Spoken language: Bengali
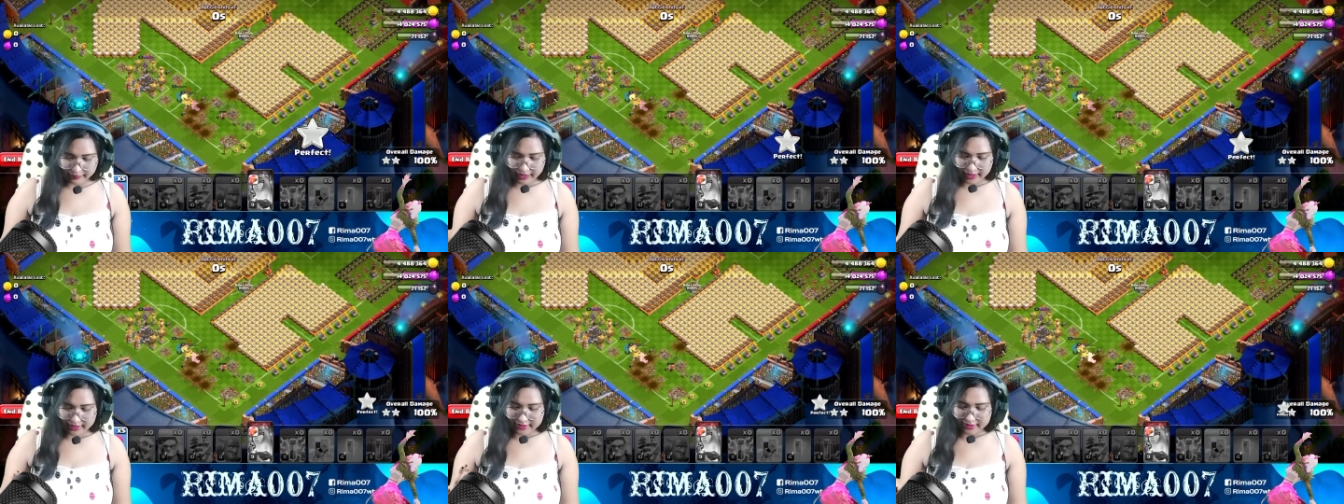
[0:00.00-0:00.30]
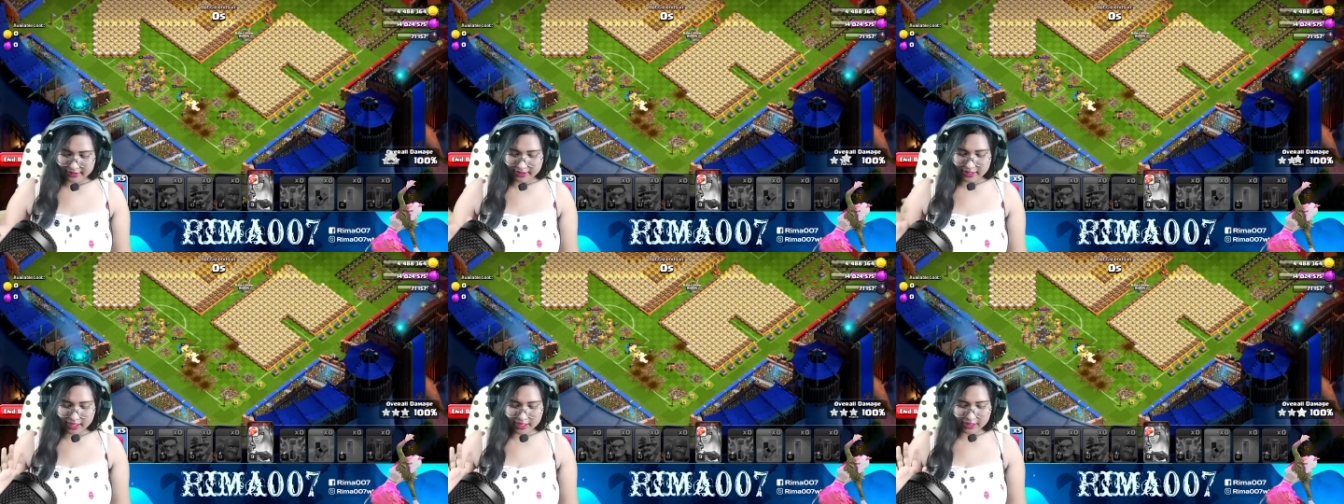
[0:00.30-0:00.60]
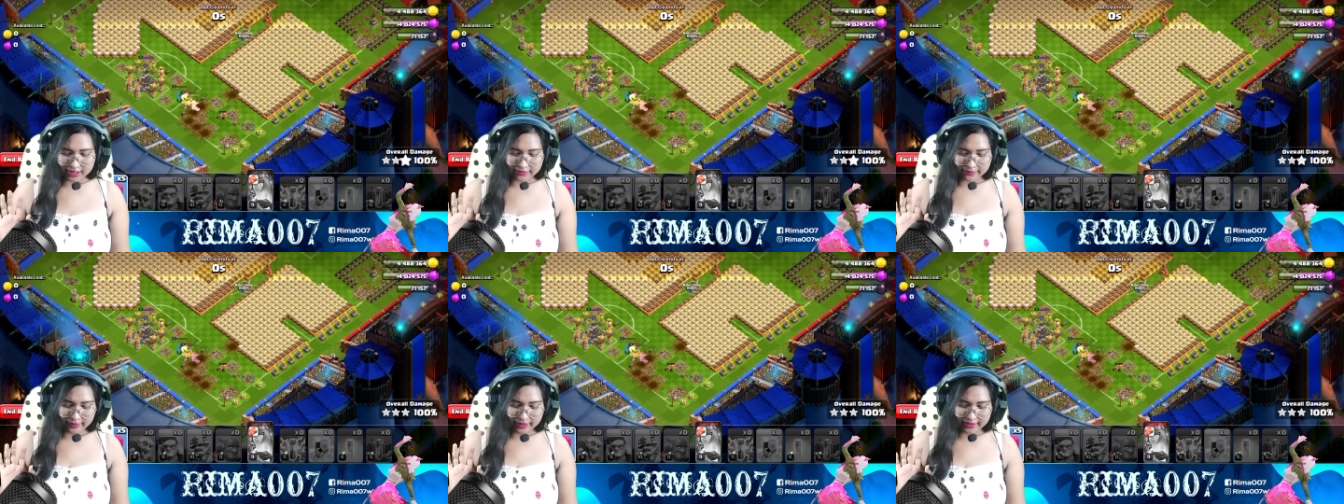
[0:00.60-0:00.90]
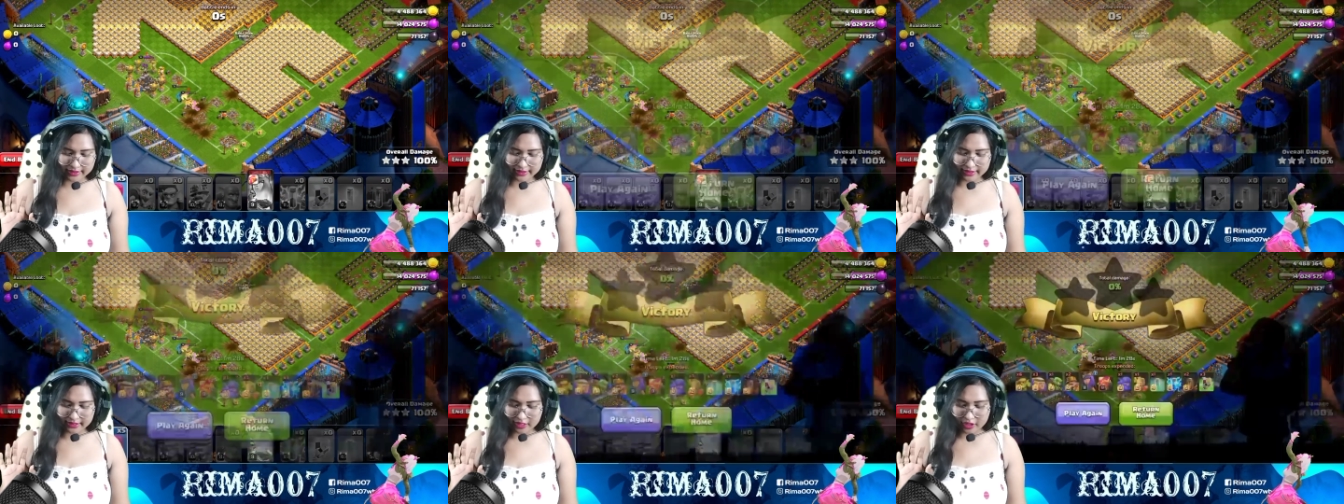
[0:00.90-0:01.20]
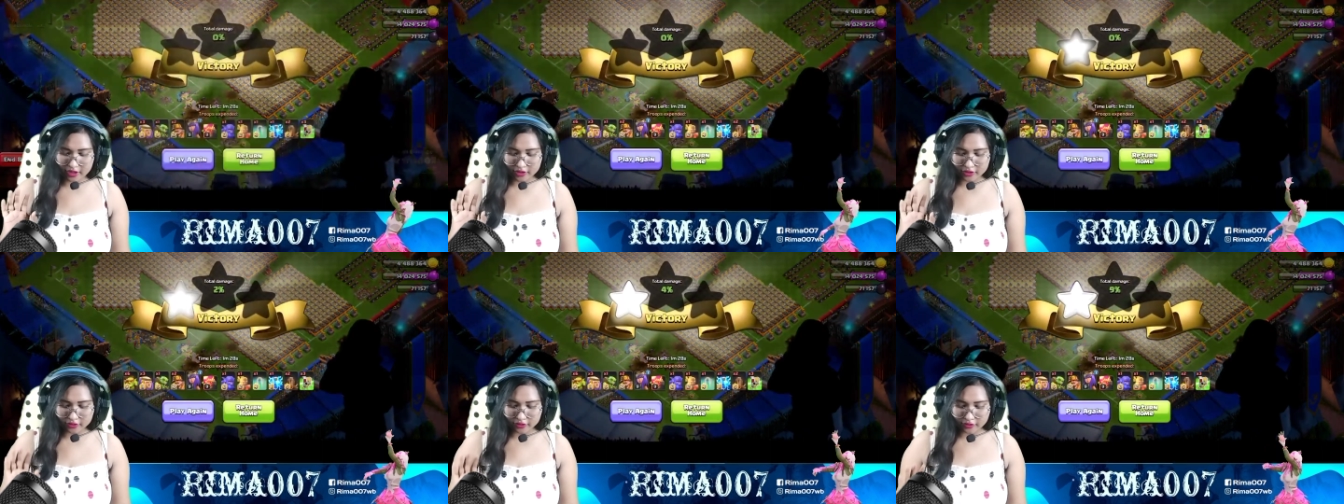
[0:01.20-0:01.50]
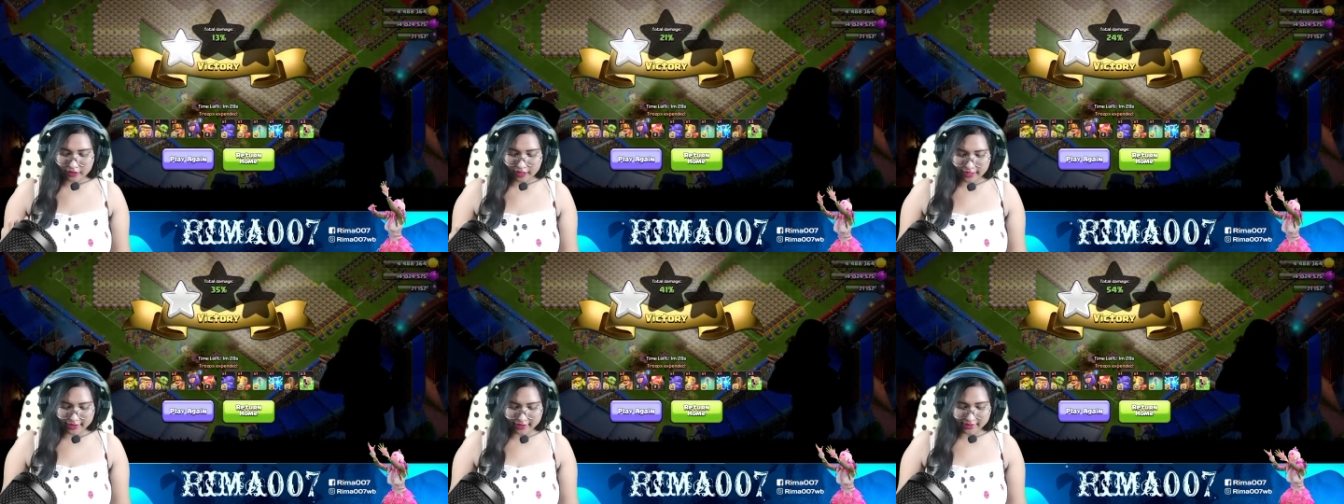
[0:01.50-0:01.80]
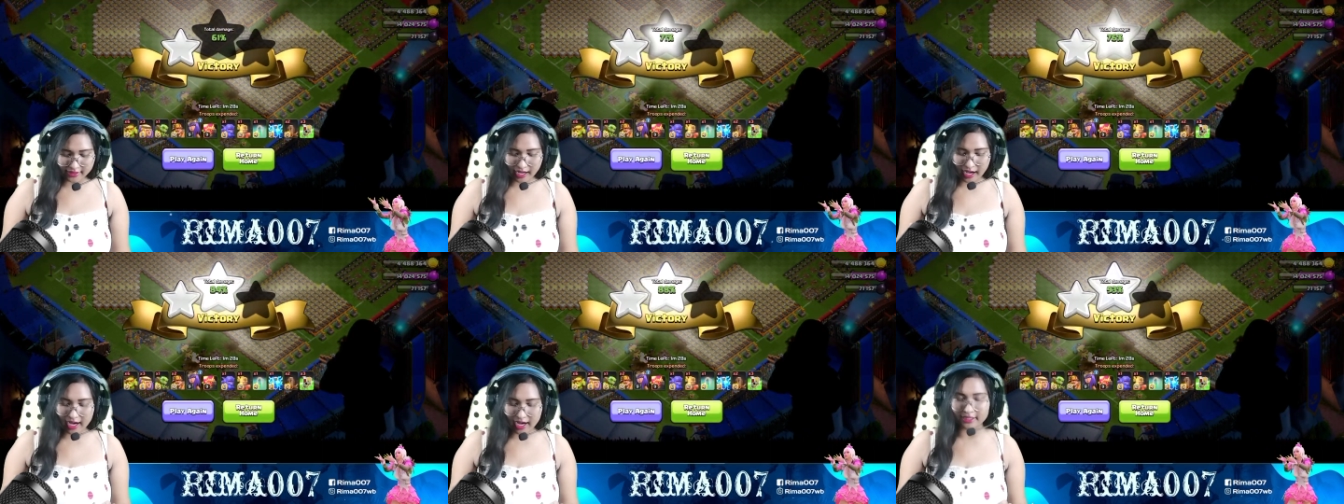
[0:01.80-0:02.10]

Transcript: ব্যাস শেষ বেশ তো গাইস